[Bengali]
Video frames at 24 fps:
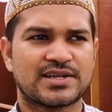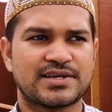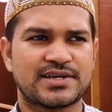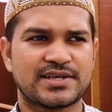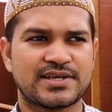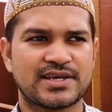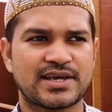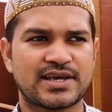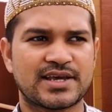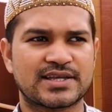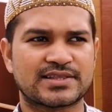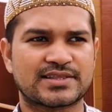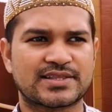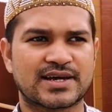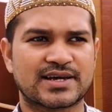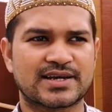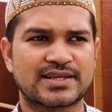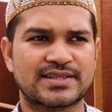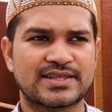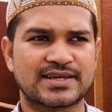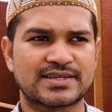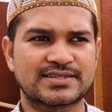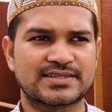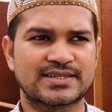নিয়ে তাকে
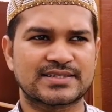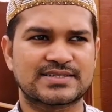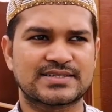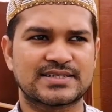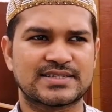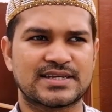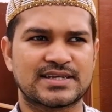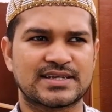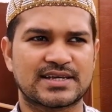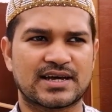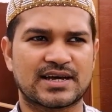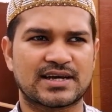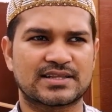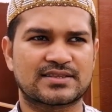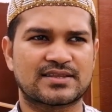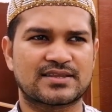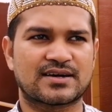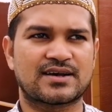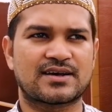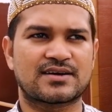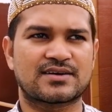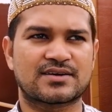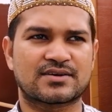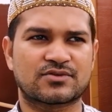দেখতেছি
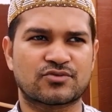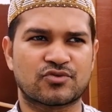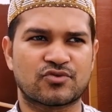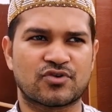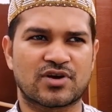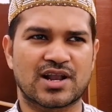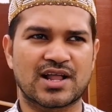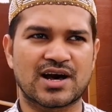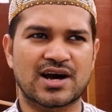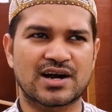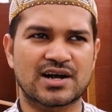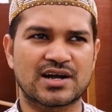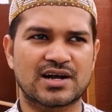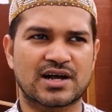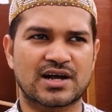তার কোনো লাং